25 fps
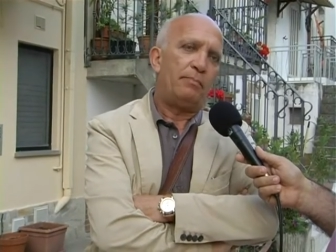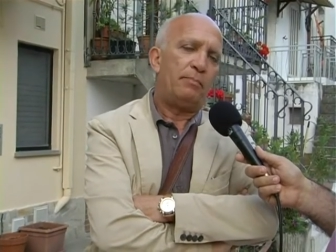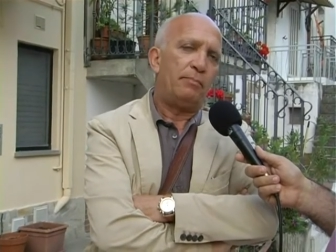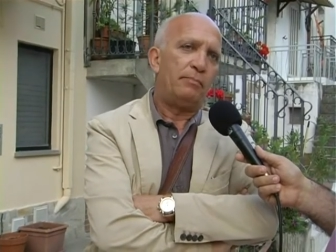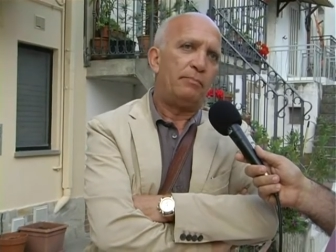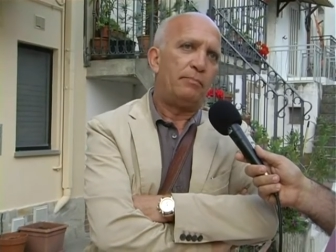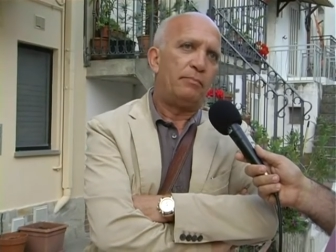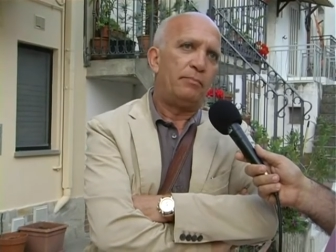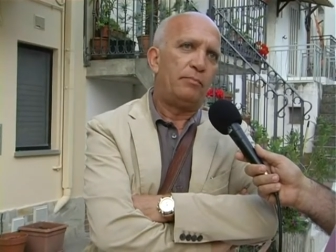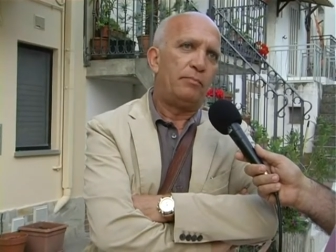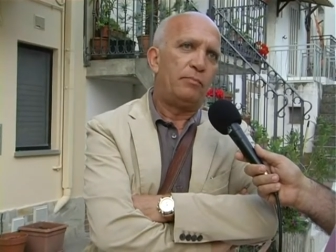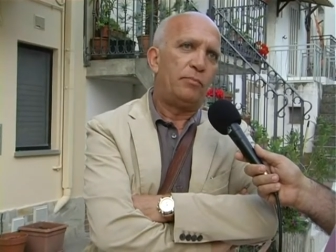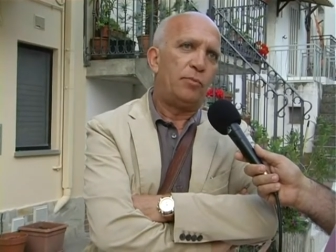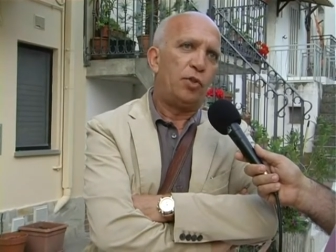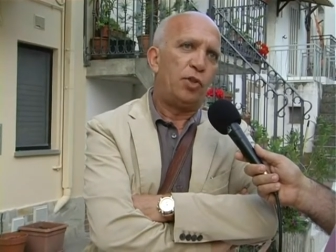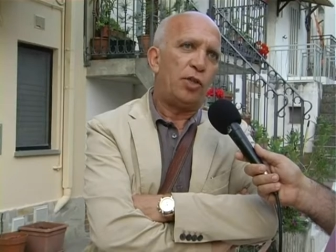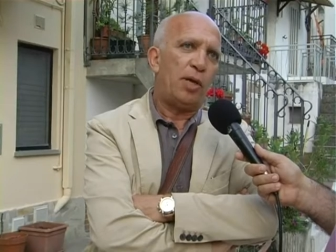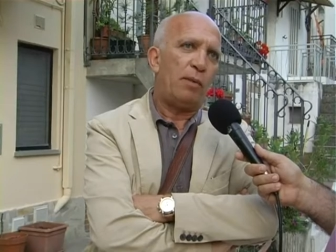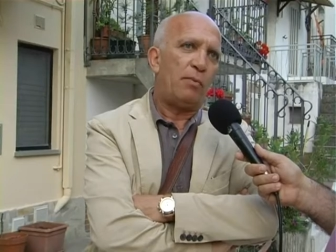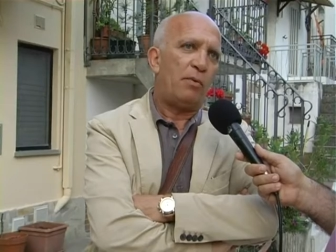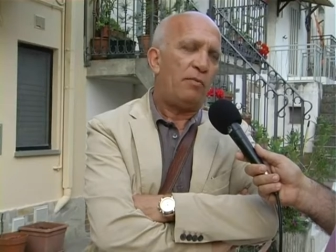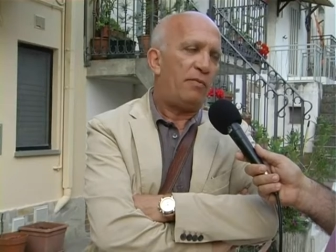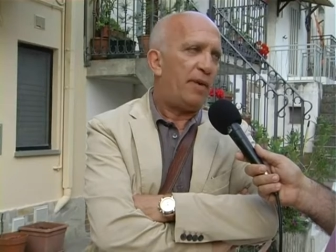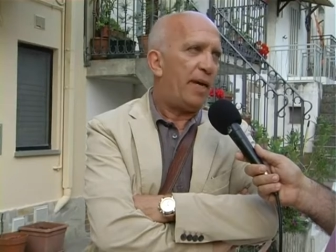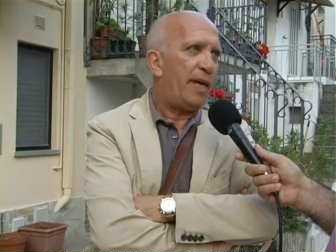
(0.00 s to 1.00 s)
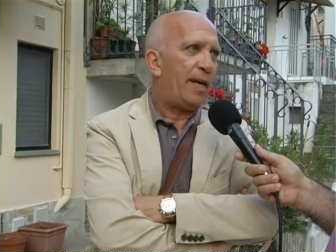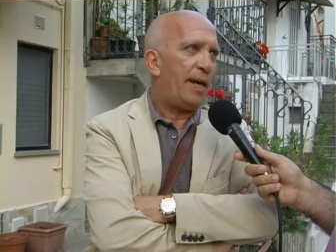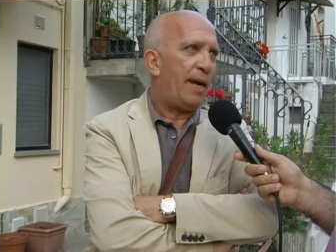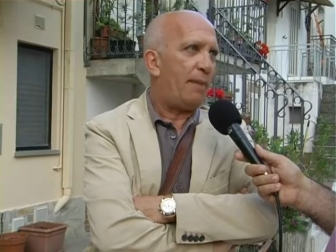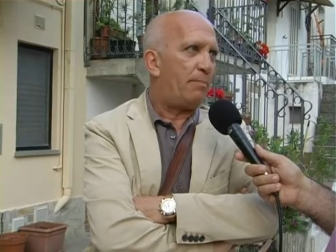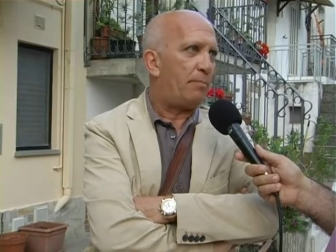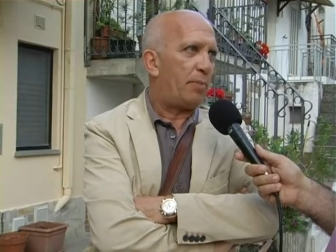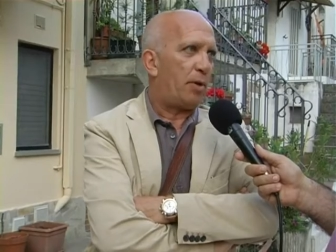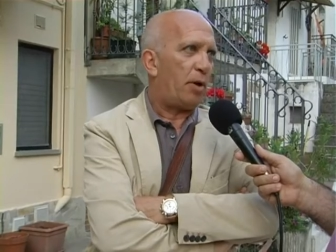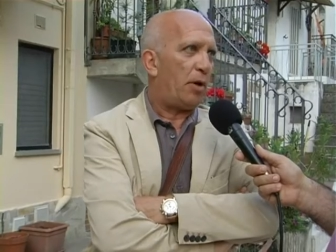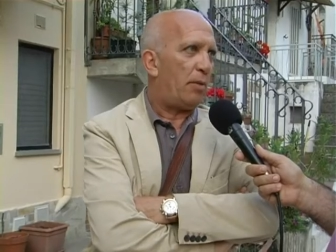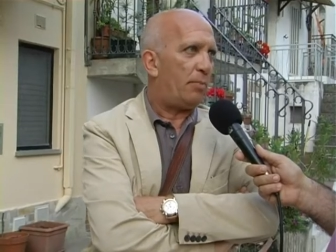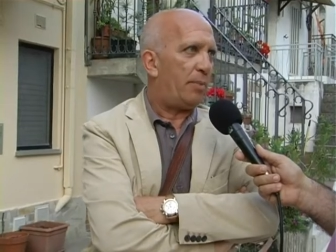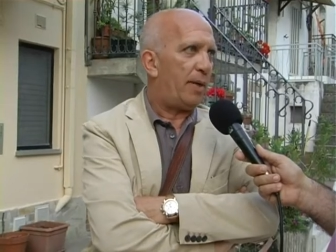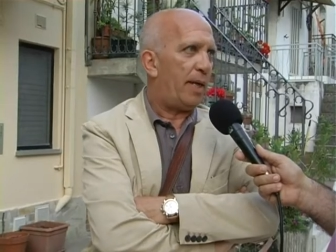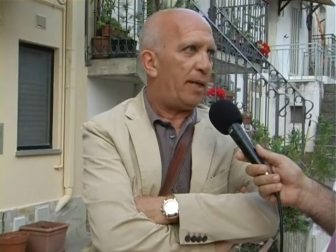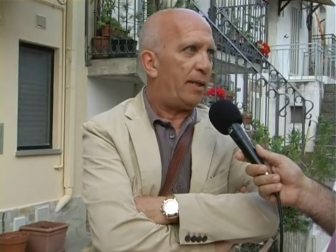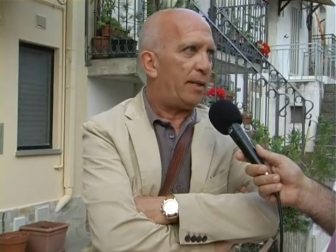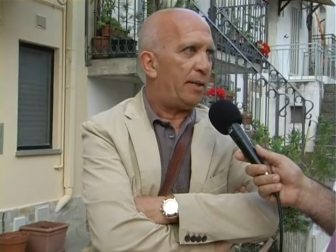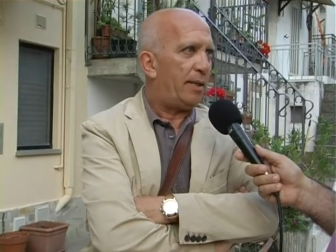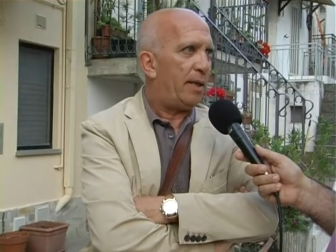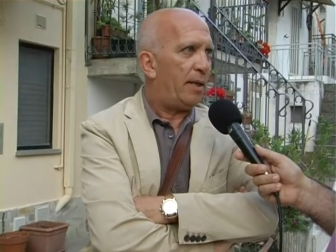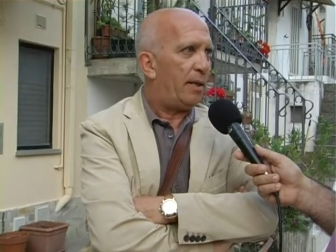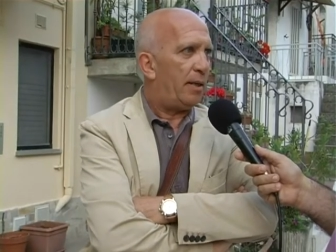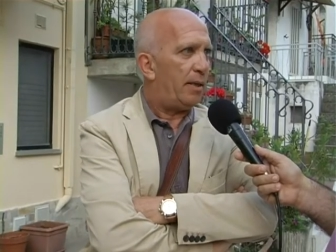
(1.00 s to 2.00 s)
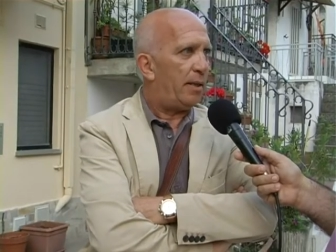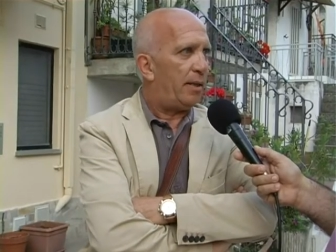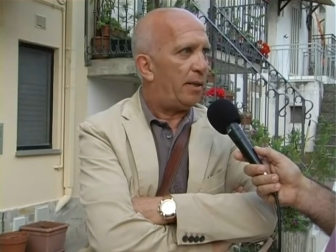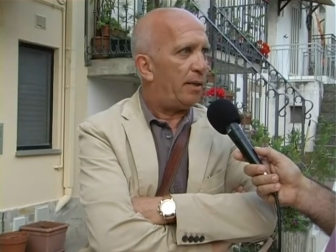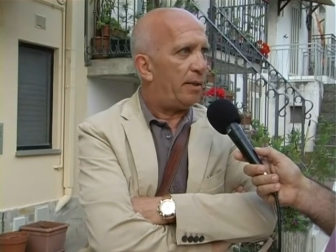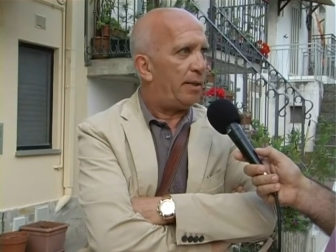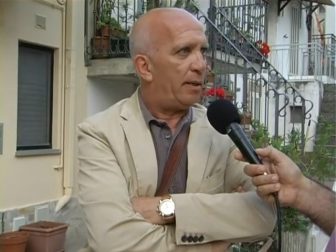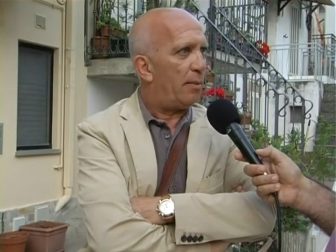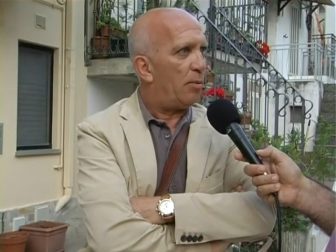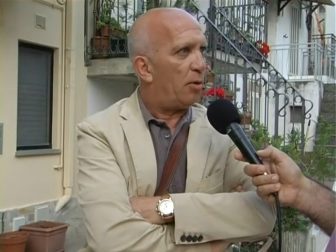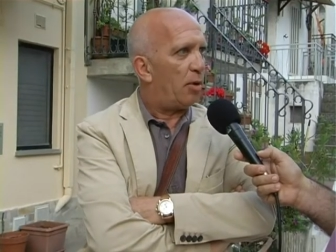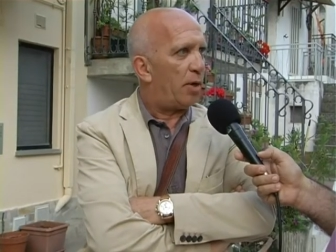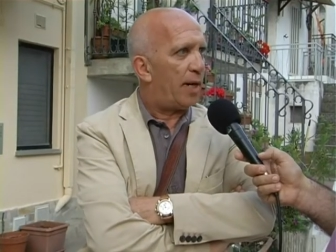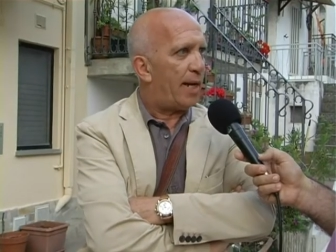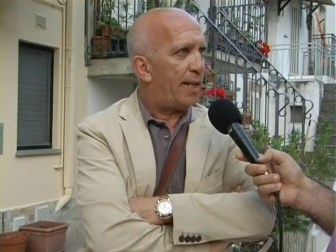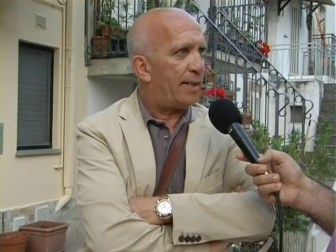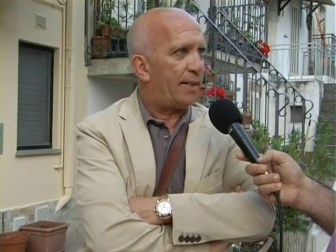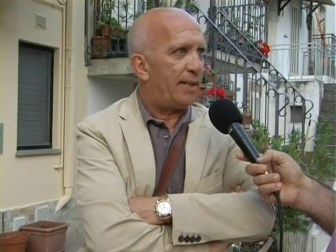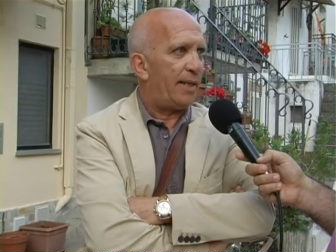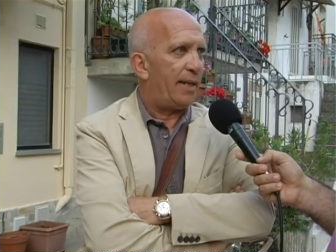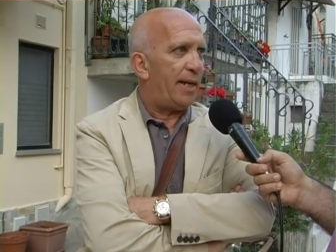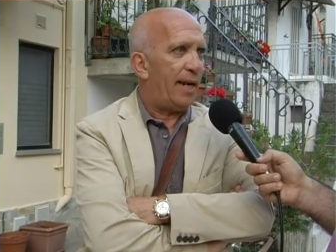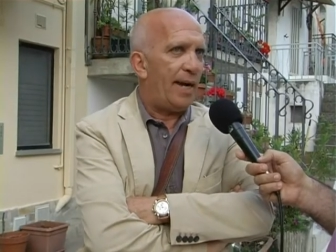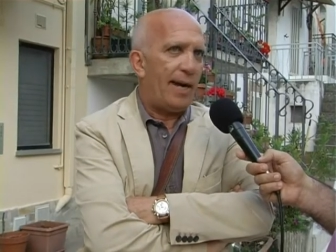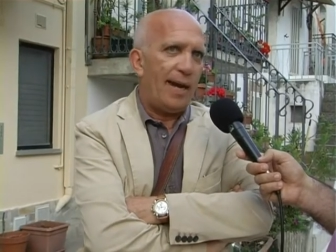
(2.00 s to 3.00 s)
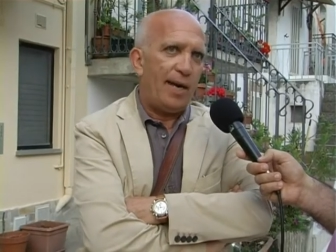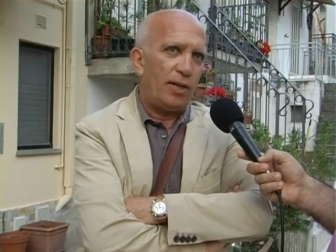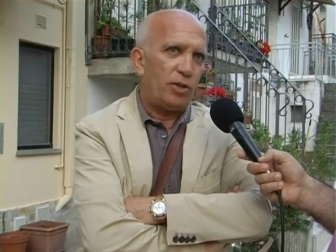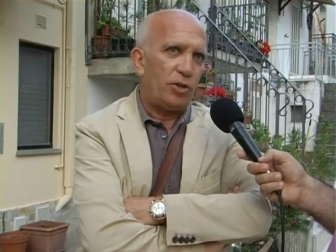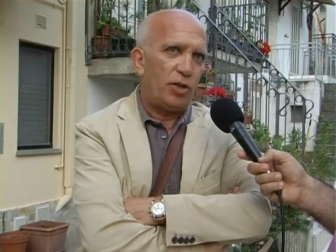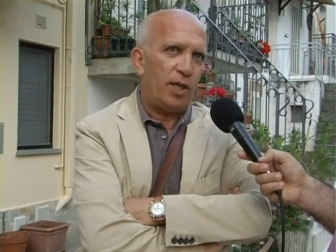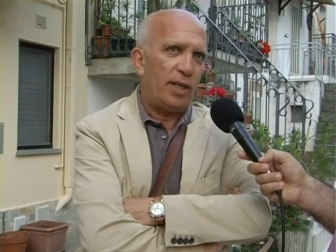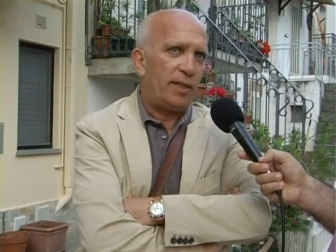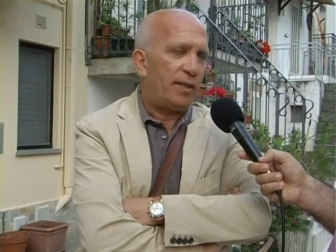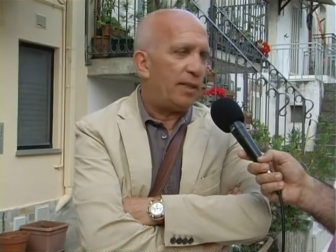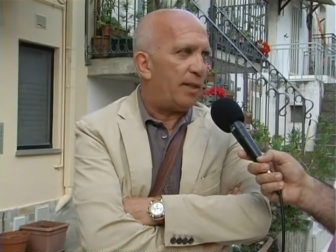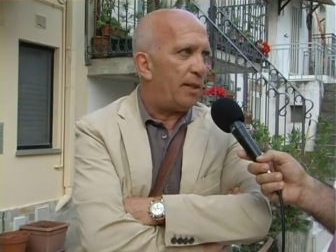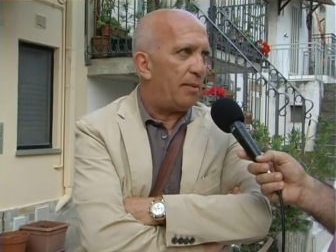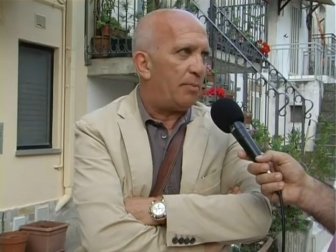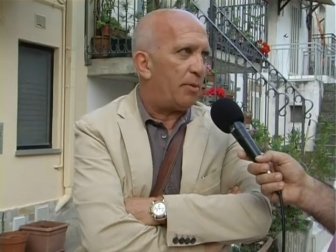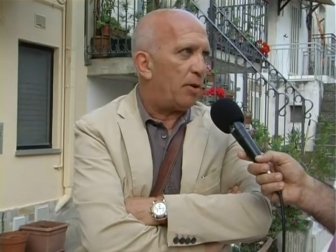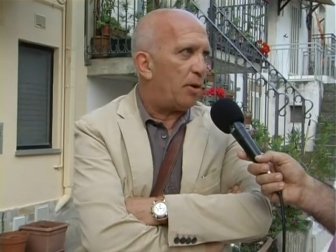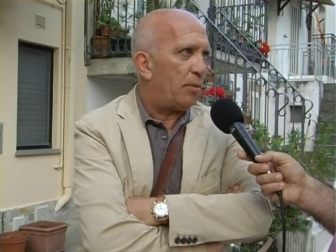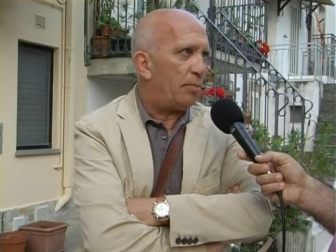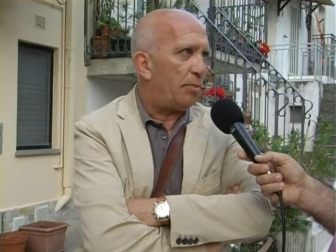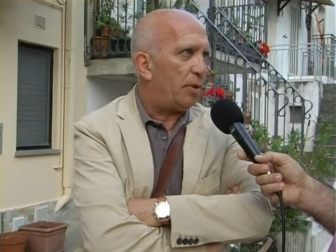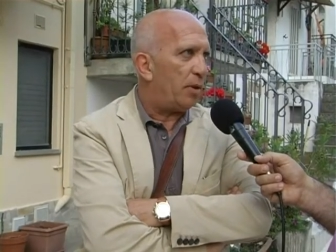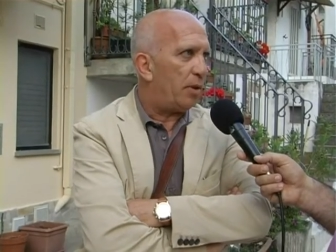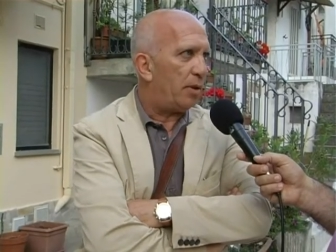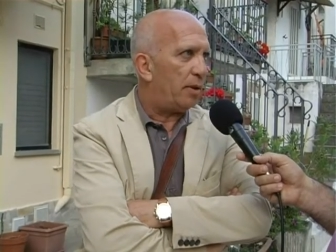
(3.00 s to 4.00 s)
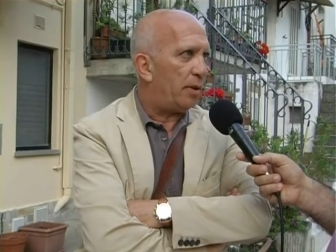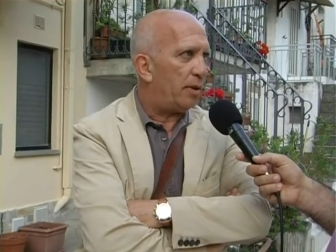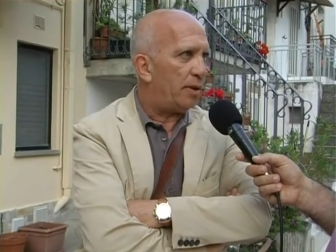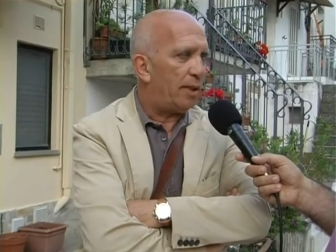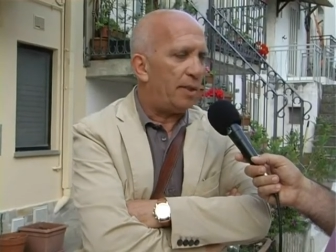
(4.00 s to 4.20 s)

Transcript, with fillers: mh, diciamo, vera e propria de, eh, democrazia nella scelta dei, proprio,